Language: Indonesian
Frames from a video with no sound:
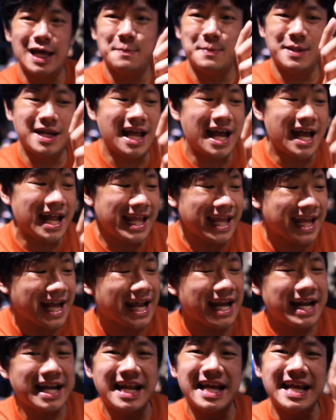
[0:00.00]
yang menarik
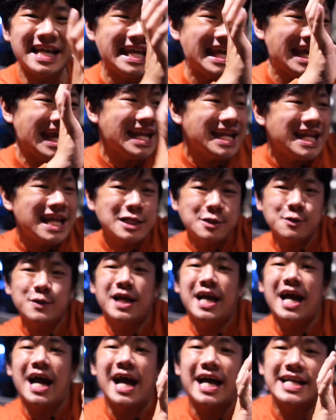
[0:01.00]
karena ini itu
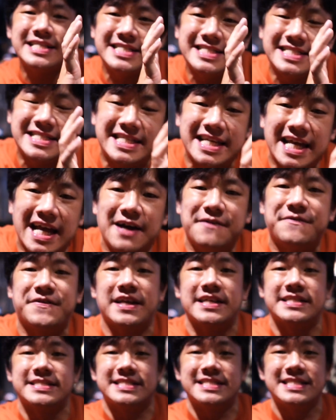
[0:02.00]
gacha
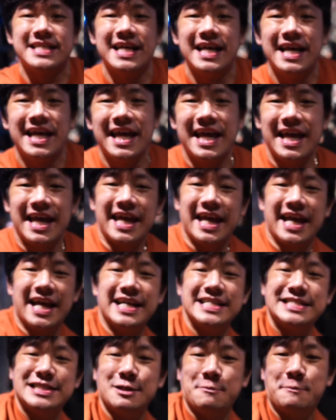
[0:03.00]
friends.
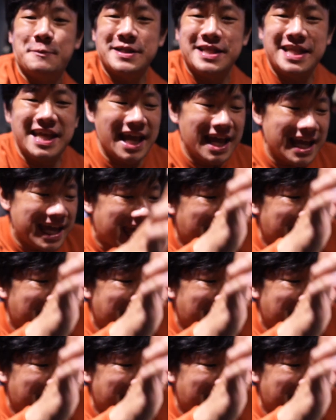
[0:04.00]
Ya, seperti yang